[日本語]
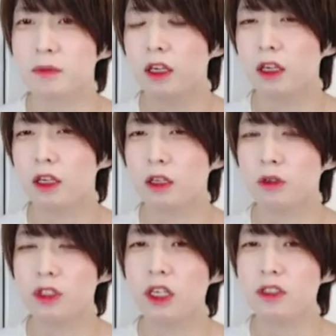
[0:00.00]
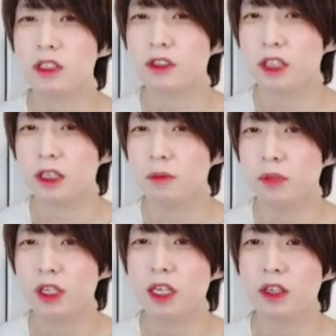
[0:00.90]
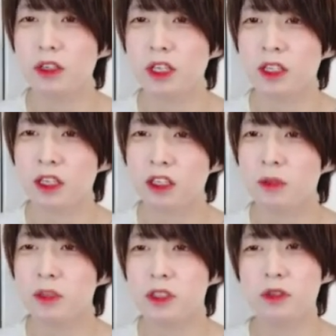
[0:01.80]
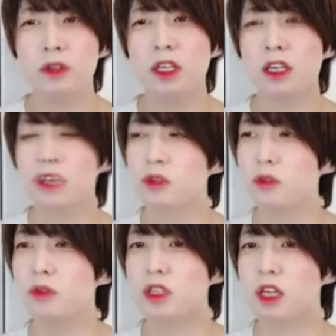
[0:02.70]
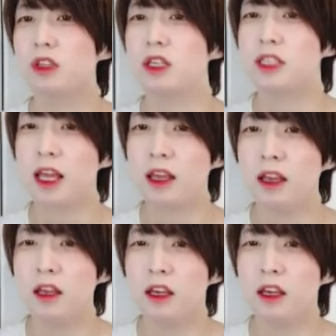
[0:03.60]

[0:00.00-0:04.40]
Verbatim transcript: えー、こちらの作品、VR インタラクティブストーリーアクションというジャンルでして、